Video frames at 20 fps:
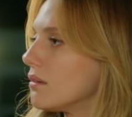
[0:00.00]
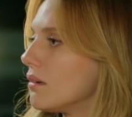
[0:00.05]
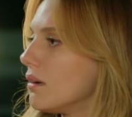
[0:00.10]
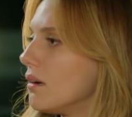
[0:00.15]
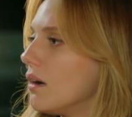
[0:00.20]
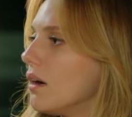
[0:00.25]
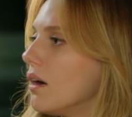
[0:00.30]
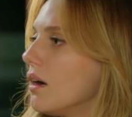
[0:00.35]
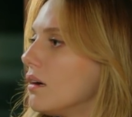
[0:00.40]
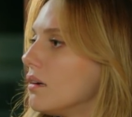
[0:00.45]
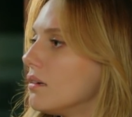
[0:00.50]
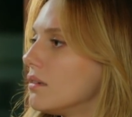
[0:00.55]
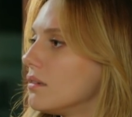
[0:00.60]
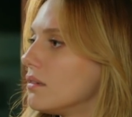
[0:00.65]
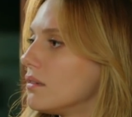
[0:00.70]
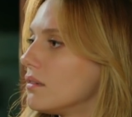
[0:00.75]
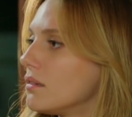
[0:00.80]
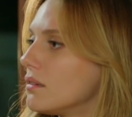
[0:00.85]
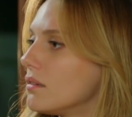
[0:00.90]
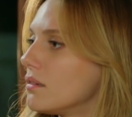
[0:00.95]
Aa
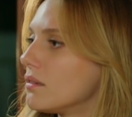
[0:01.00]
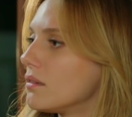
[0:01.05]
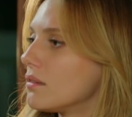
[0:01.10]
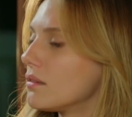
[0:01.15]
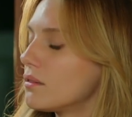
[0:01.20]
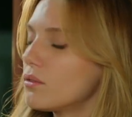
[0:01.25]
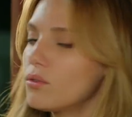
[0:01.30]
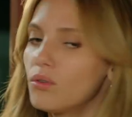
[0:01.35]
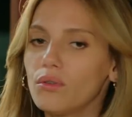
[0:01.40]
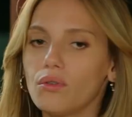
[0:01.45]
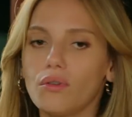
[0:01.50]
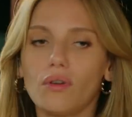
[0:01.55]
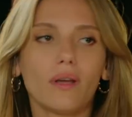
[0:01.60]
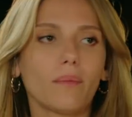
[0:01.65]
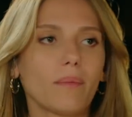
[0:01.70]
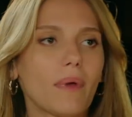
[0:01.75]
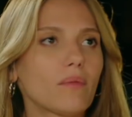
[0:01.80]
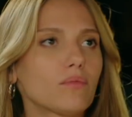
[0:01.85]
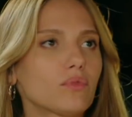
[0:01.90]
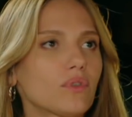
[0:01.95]
ne oluyor ya ben